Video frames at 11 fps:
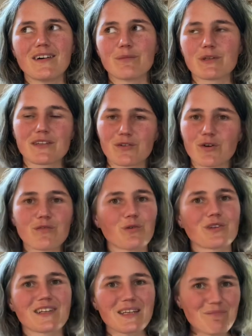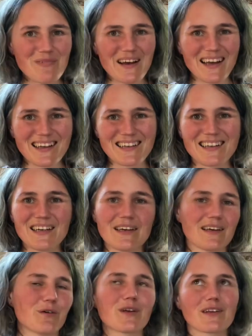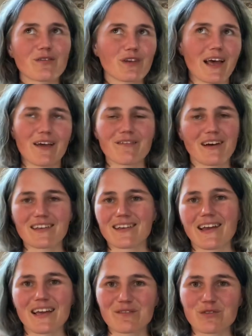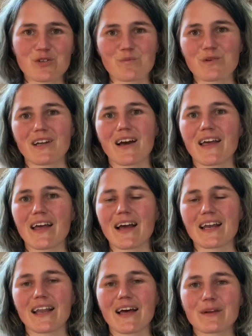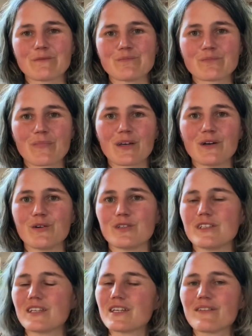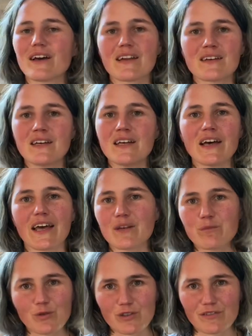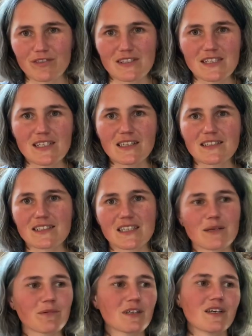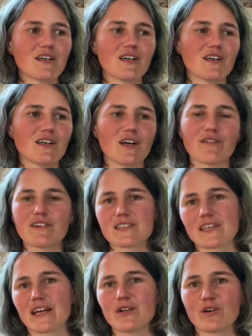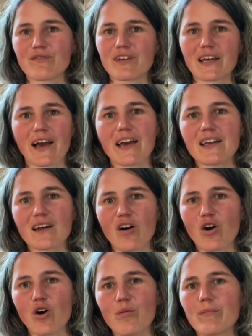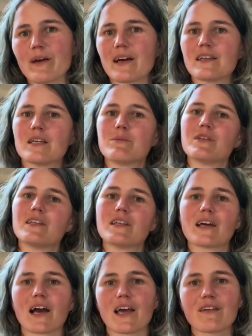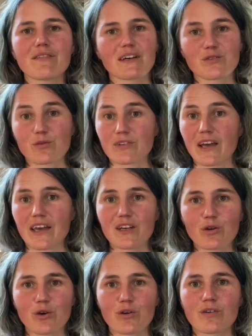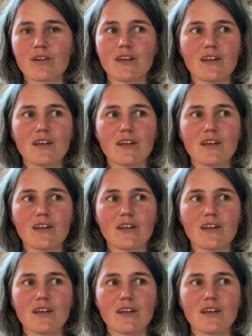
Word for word: bis es irgendwo Sinn macht, oder es wird einfach direkt für Spinnerei erklärt. Und die Dinge werden entmystifiziert. Es gibt offiziell irgendwie keinen Raum mehr, in dem die Dinge einfach so sein können,